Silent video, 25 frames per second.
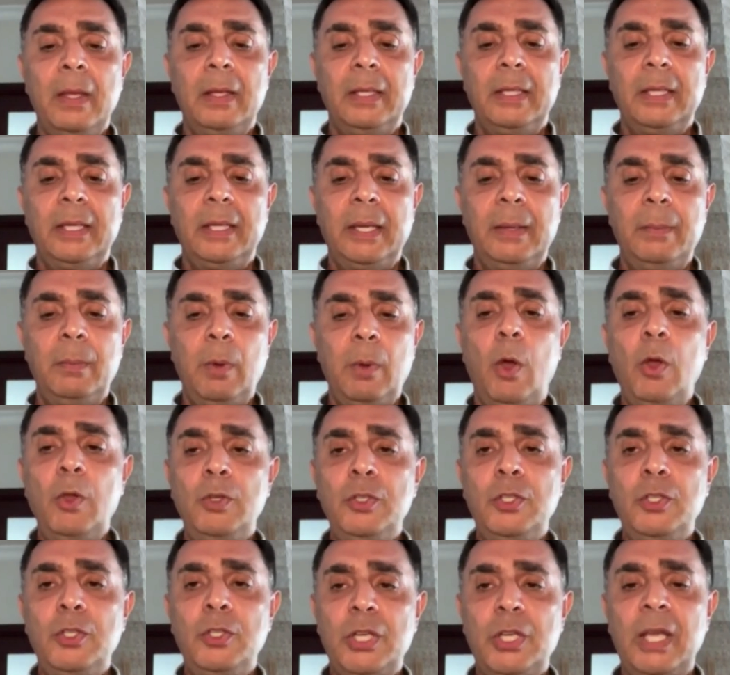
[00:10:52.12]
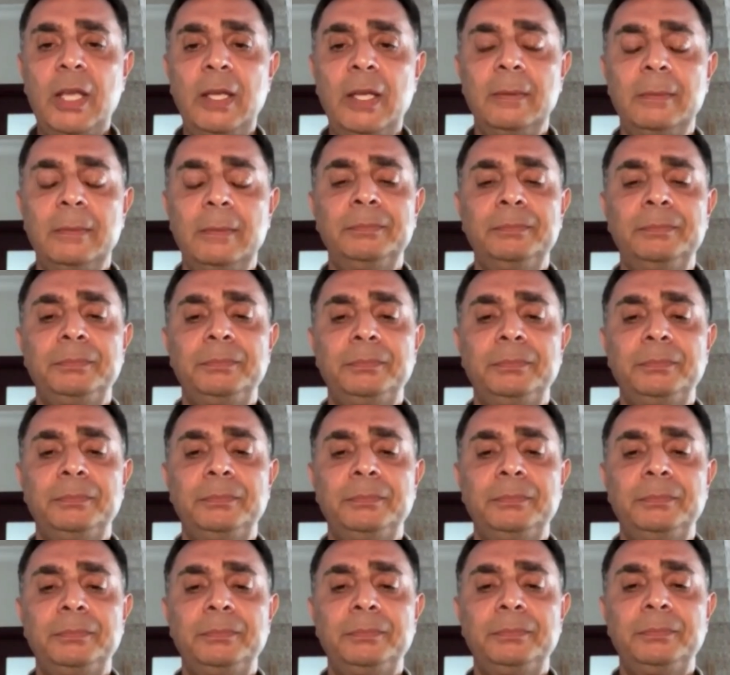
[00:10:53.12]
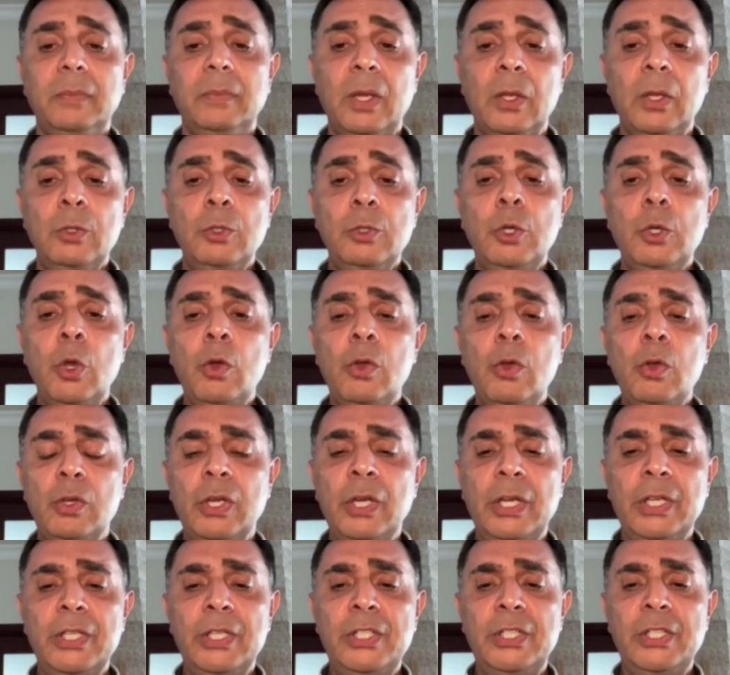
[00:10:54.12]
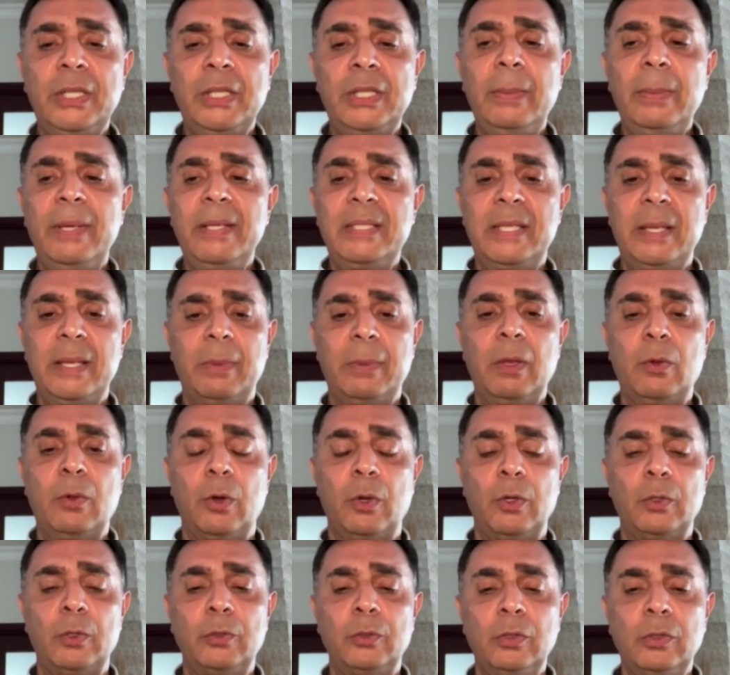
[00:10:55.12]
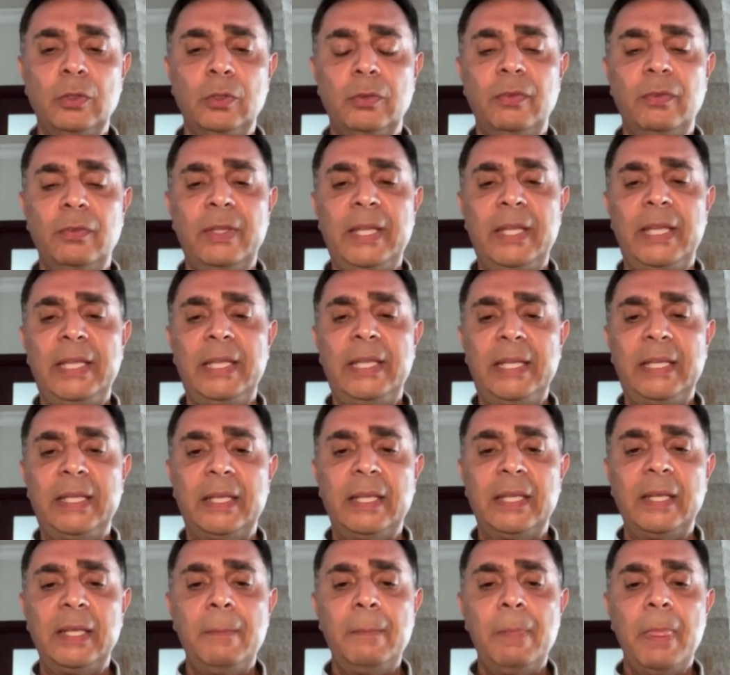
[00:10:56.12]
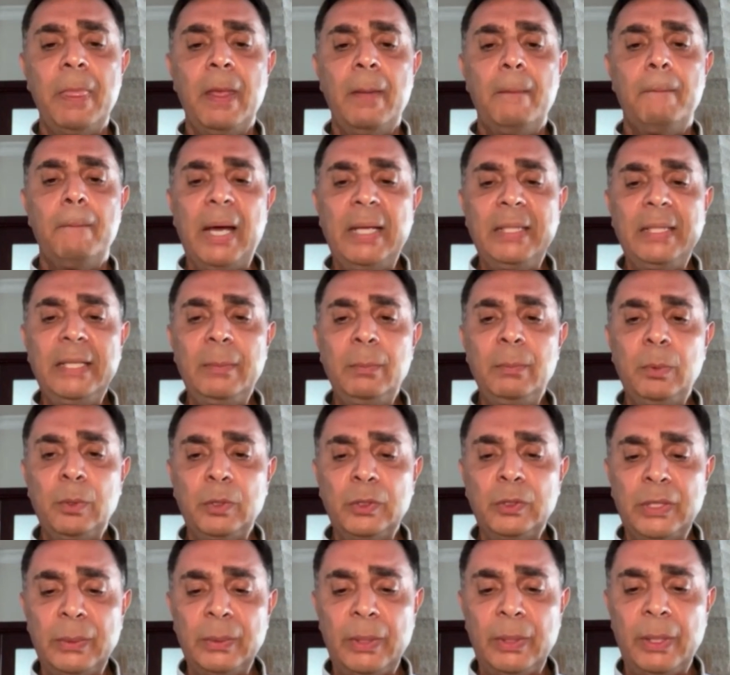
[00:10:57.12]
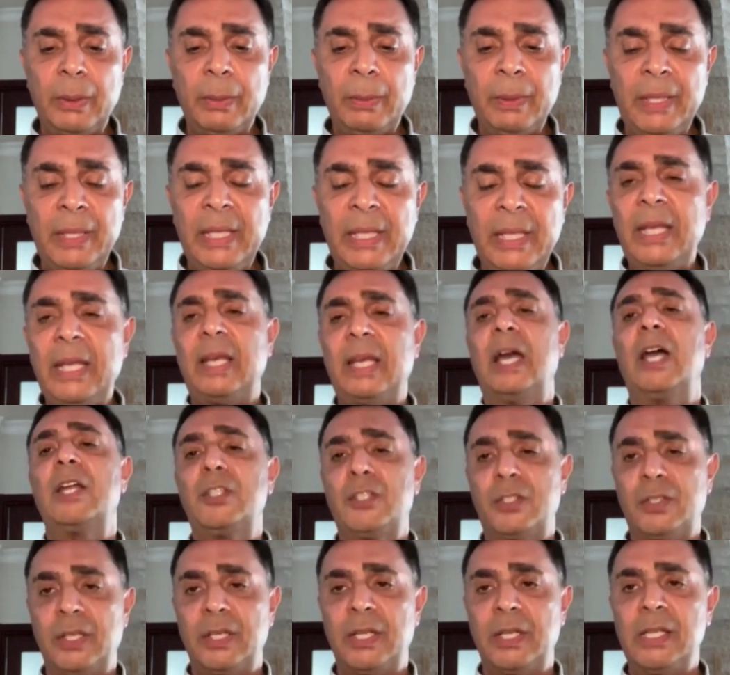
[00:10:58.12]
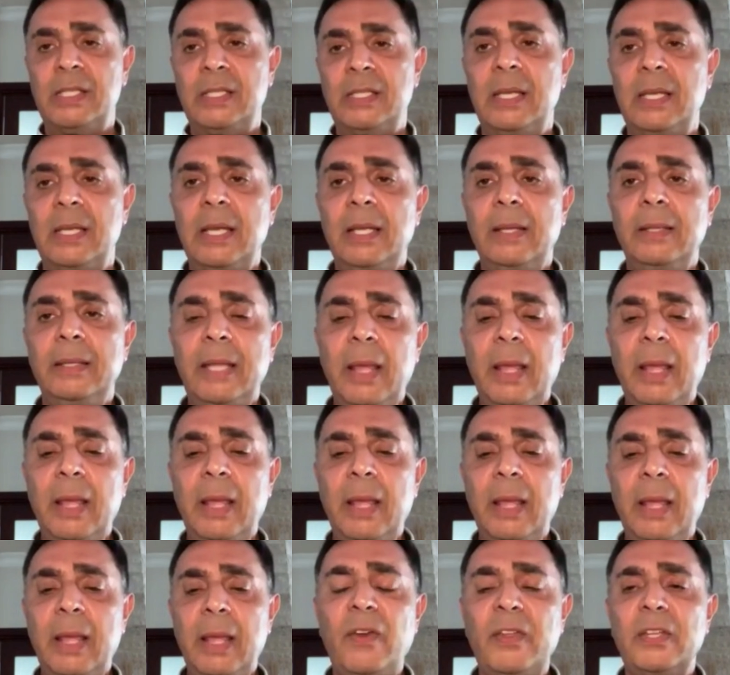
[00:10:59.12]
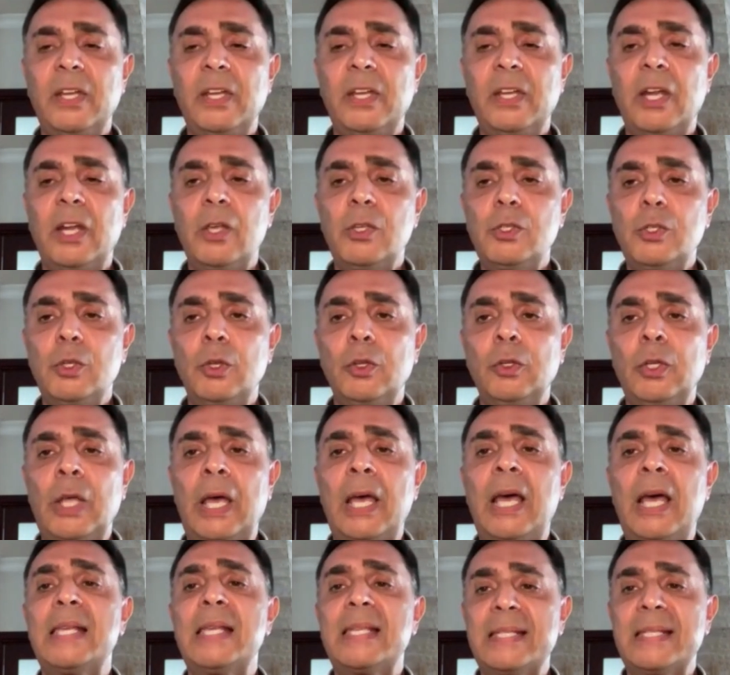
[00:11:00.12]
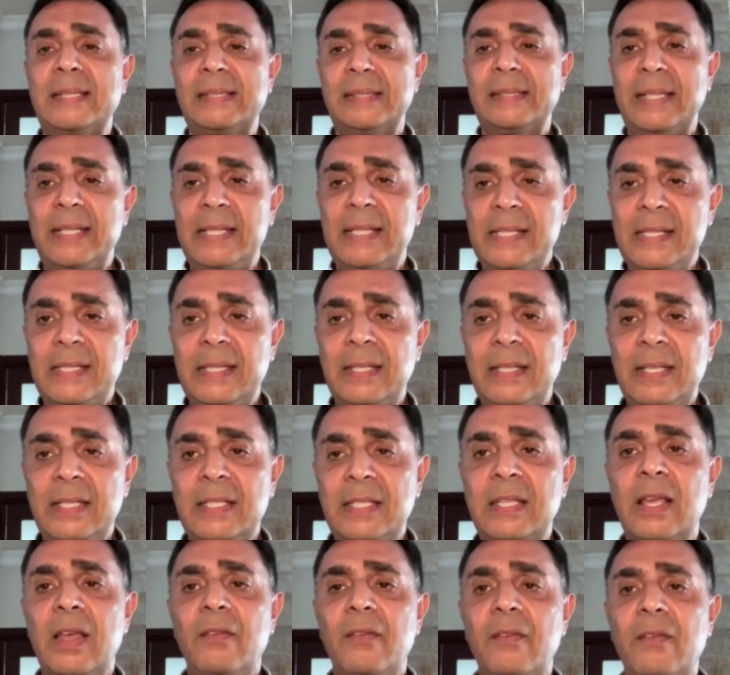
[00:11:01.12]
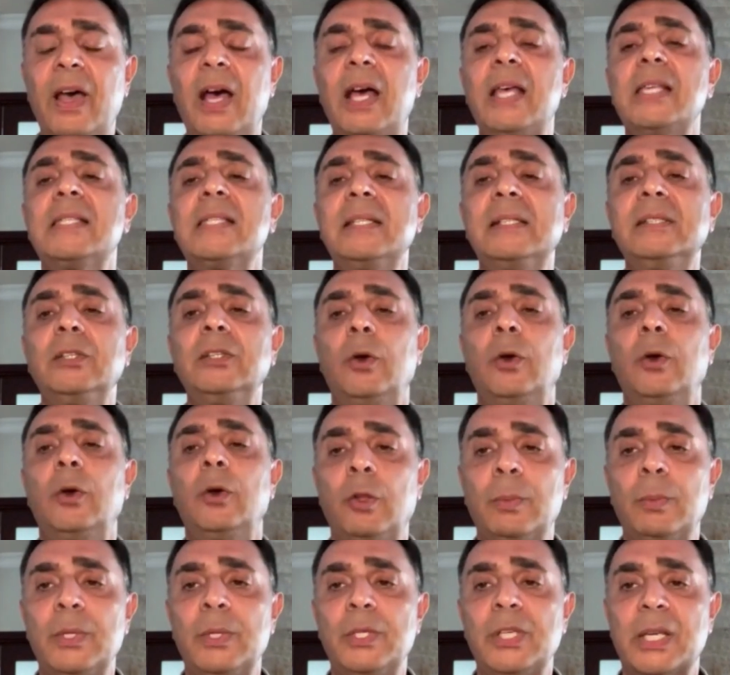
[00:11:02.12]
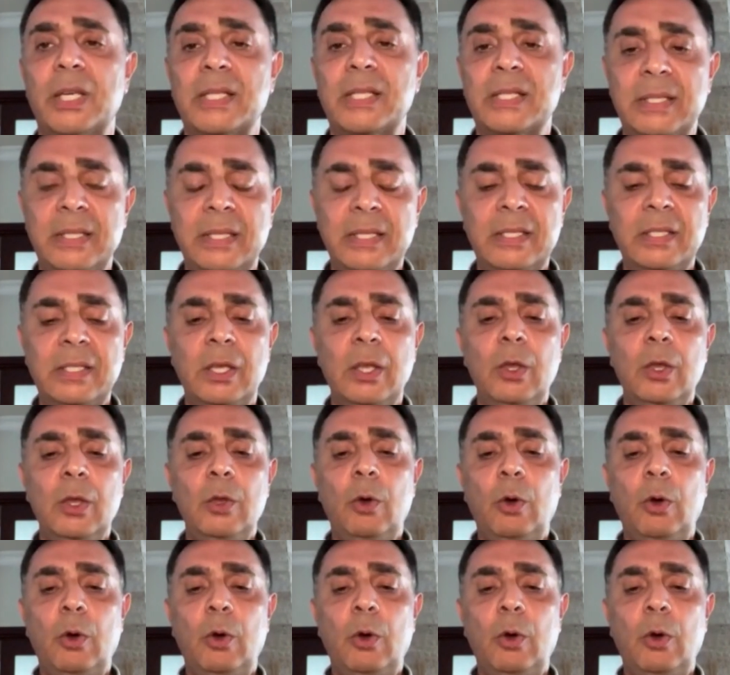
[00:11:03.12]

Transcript: E, önce çok e, ciddi bir tepki koyduk ve dedik ki madem burada e, yine kaçtınız demek ki federasyonla hazır değilsiniz ve hazır da olmayacaksınız.